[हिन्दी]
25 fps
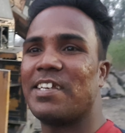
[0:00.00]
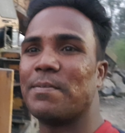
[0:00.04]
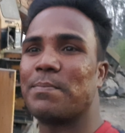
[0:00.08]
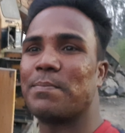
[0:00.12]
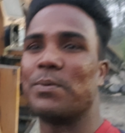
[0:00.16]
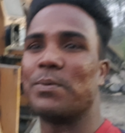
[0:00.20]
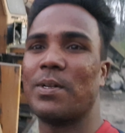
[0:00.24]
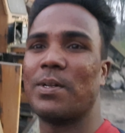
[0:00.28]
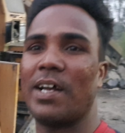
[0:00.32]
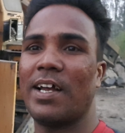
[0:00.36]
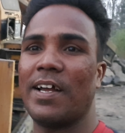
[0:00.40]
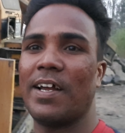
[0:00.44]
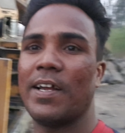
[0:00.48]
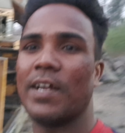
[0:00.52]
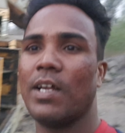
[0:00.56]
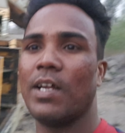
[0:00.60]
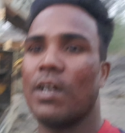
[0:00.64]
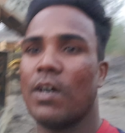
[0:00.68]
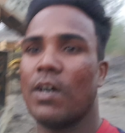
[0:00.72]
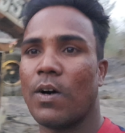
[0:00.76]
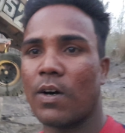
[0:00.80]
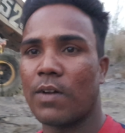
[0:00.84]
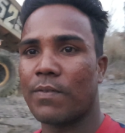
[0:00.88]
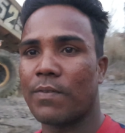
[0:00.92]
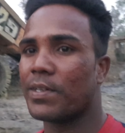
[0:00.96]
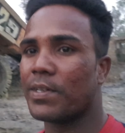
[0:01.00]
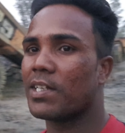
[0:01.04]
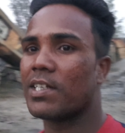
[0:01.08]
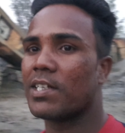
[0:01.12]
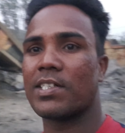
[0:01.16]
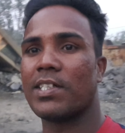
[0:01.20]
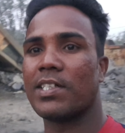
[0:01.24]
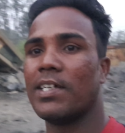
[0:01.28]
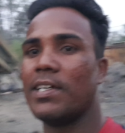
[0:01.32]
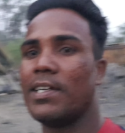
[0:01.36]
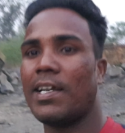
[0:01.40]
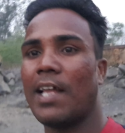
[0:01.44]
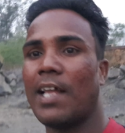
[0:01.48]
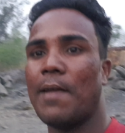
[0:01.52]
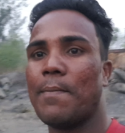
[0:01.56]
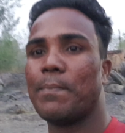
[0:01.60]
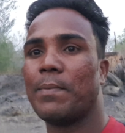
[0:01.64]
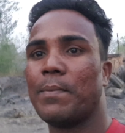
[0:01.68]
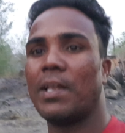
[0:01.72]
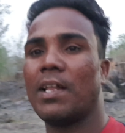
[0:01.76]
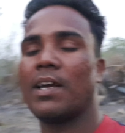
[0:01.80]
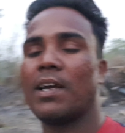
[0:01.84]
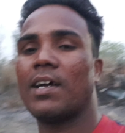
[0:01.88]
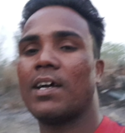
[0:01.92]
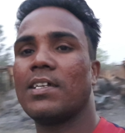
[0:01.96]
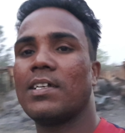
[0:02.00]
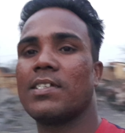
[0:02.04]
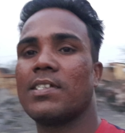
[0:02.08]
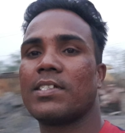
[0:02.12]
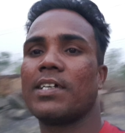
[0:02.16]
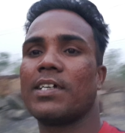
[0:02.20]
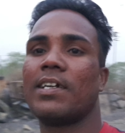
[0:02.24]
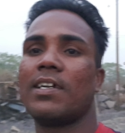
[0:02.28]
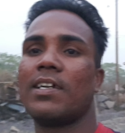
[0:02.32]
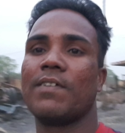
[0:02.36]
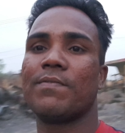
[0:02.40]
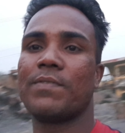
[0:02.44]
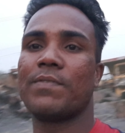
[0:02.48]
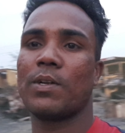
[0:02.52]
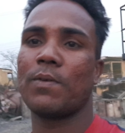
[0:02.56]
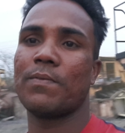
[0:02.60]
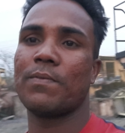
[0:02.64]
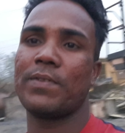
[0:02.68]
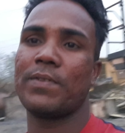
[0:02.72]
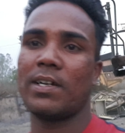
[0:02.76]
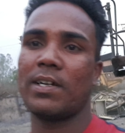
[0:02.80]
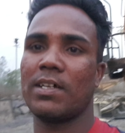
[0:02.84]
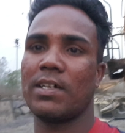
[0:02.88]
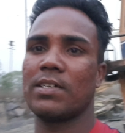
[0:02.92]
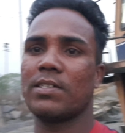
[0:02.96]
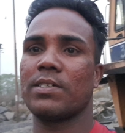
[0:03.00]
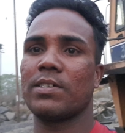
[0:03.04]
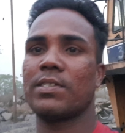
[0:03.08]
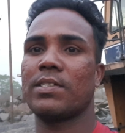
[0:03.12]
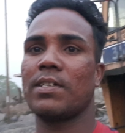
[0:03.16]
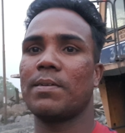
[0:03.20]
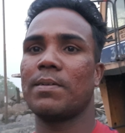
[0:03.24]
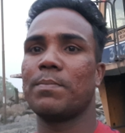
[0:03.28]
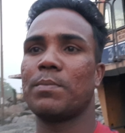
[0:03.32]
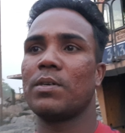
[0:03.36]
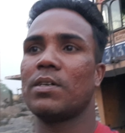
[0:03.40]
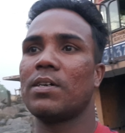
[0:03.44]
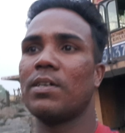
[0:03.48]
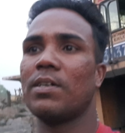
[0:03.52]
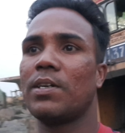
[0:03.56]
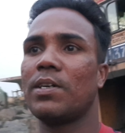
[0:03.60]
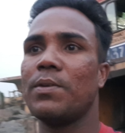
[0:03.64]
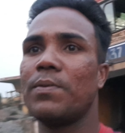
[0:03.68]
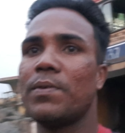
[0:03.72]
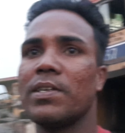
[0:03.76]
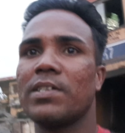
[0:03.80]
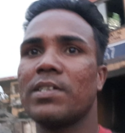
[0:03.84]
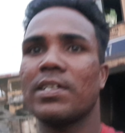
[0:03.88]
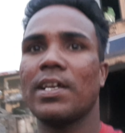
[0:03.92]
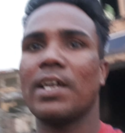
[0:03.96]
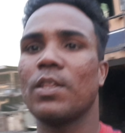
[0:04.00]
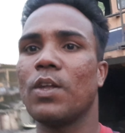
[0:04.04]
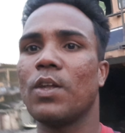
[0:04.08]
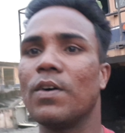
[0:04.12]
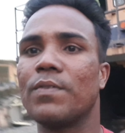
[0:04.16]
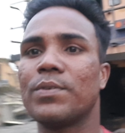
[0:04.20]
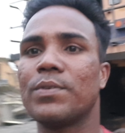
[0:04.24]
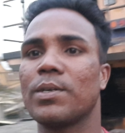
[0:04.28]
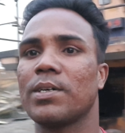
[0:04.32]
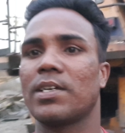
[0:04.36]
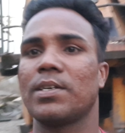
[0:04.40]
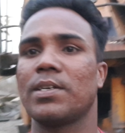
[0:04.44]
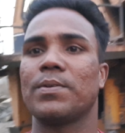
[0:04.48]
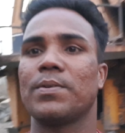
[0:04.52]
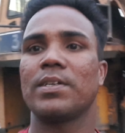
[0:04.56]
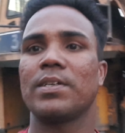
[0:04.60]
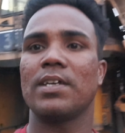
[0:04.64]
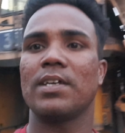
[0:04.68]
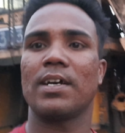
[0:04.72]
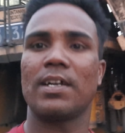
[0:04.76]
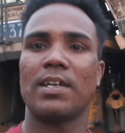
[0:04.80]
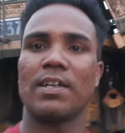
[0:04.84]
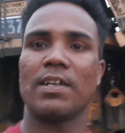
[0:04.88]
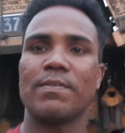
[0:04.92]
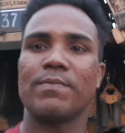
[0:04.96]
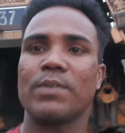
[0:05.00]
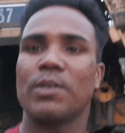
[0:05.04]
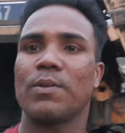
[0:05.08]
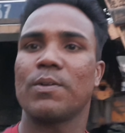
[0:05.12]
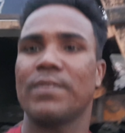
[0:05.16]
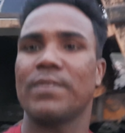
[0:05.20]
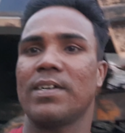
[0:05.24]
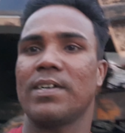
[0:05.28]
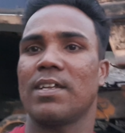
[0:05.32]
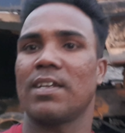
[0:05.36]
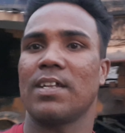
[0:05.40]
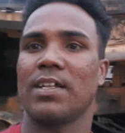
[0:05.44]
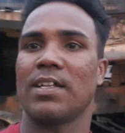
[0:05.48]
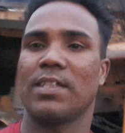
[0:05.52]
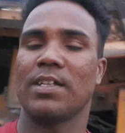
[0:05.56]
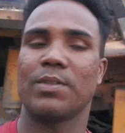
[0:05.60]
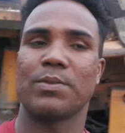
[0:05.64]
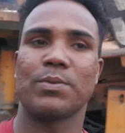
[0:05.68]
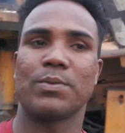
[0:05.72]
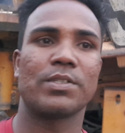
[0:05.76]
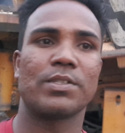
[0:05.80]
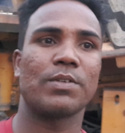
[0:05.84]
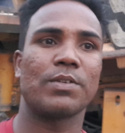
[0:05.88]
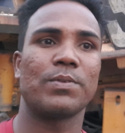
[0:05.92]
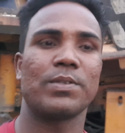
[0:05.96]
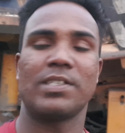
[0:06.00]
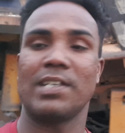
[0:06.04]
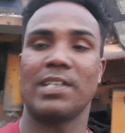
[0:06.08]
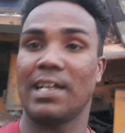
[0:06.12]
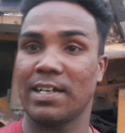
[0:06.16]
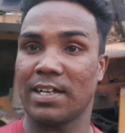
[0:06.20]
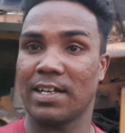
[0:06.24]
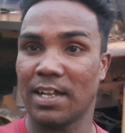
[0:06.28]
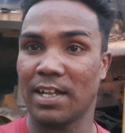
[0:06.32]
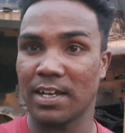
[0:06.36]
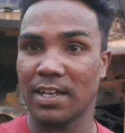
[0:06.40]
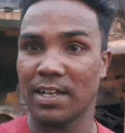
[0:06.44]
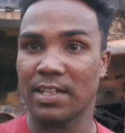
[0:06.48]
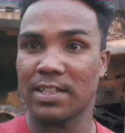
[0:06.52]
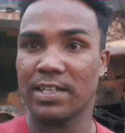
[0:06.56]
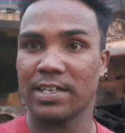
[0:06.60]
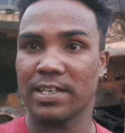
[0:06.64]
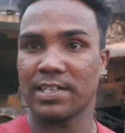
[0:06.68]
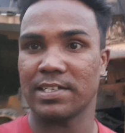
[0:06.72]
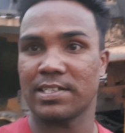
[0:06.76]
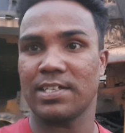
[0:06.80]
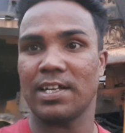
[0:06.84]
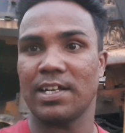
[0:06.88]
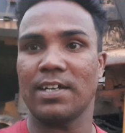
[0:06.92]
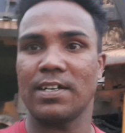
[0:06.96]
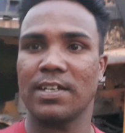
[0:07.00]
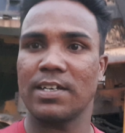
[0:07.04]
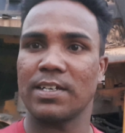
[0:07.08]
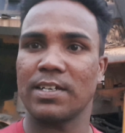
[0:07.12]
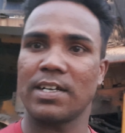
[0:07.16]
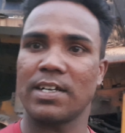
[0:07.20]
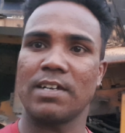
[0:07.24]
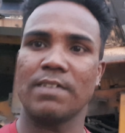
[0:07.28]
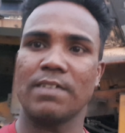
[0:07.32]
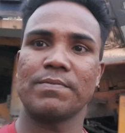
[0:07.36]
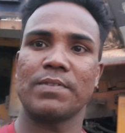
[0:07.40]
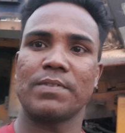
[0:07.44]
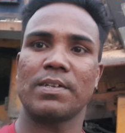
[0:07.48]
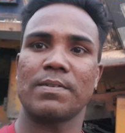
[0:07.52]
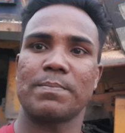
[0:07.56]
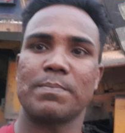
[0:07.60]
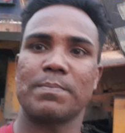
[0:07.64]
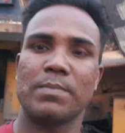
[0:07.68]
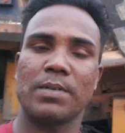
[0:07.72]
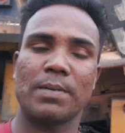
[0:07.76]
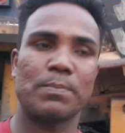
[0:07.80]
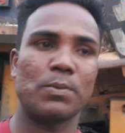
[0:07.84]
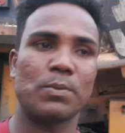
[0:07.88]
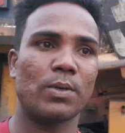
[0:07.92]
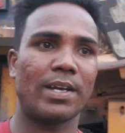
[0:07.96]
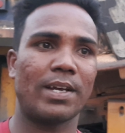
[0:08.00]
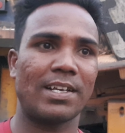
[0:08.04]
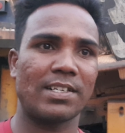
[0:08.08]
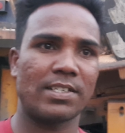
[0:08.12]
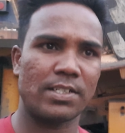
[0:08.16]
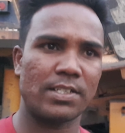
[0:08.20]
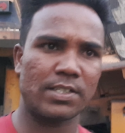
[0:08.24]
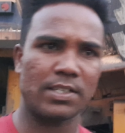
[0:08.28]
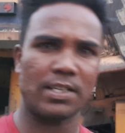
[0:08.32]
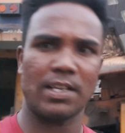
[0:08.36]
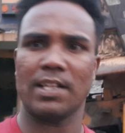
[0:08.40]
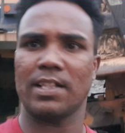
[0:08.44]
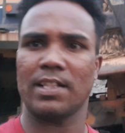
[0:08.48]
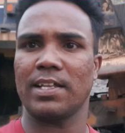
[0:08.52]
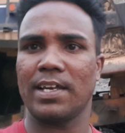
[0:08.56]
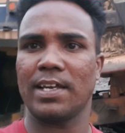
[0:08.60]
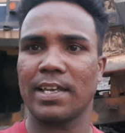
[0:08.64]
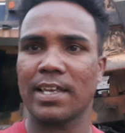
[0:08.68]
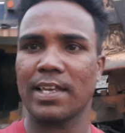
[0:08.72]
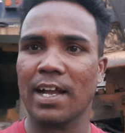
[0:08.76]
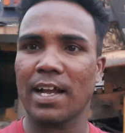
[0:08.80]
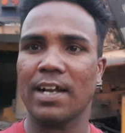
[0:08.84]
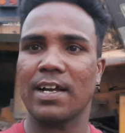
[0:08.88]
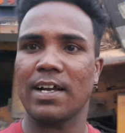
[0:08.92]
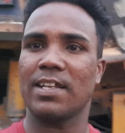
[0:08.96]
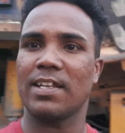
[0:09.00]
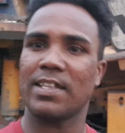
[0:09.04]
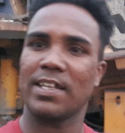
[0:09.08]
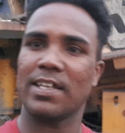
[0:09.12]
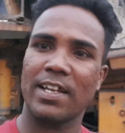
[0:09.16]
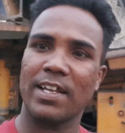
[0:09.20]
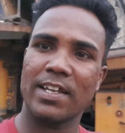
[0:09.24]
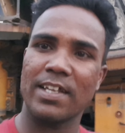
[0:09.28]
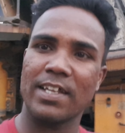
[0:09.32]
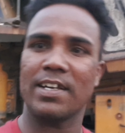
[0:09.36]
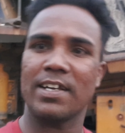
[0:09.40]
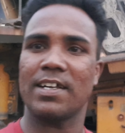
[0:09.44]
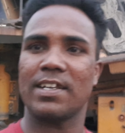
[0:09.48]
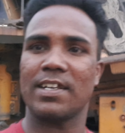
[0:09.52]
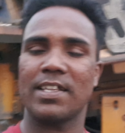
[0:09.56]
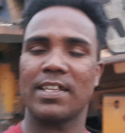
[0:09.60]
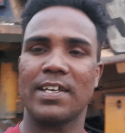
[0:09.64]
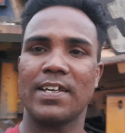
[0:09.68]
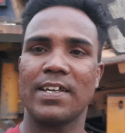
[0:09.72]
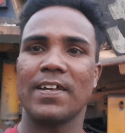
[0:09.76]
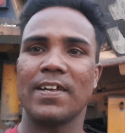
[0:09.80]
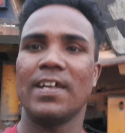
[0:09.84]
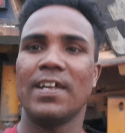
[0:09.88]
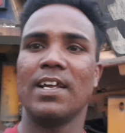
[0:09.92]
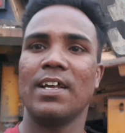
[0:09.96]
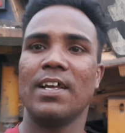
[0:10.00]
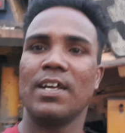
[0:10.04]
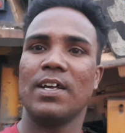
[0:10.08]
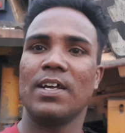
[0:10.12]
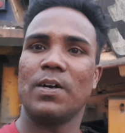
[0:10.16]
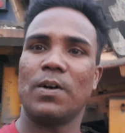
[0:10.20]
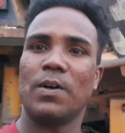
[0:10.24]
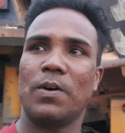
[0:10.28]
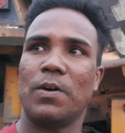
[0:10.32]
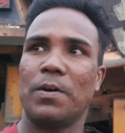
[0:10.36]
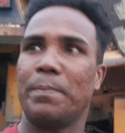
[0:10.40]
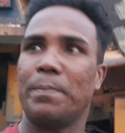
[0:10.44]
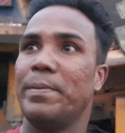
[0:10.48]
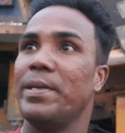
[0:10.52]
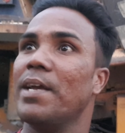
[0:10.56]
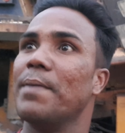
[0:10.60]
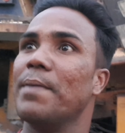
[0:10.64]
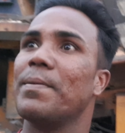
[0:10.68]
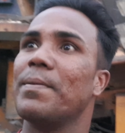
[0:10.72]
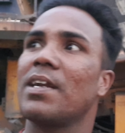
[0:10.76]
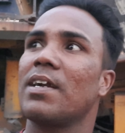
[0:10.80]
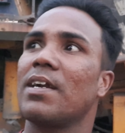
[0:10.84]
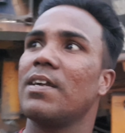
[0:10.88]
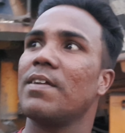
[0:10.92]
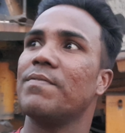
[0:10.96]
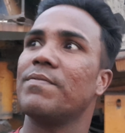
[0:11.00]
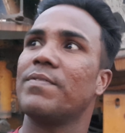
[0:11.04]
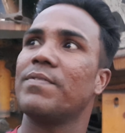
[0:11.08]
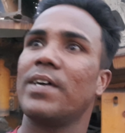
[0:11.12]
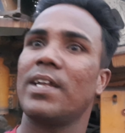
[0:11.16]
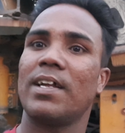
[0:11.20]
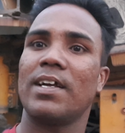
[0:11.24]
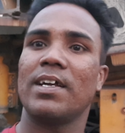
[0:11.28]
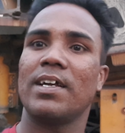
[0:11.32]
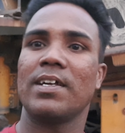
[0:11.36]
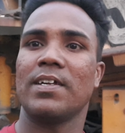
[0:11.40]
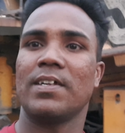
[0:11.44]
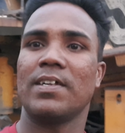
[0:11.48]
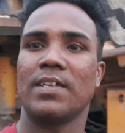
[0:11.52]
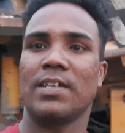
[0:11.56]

ये पूरा है और फिर किसी दिन टाइम मिलेगा जैसे कि डम्फर ऑपरेटर सब ड्यूटी शायद ऑफ हो गई होगी अगर डम्फर ऑपरेटर रहते हैं तो उनसे कोई जानकारी लेते हैं कि सात टन के डम्फर आप लोग कैसे चलाते हैं क्या करते हैं नहीं करते हैं और बी का डंफर है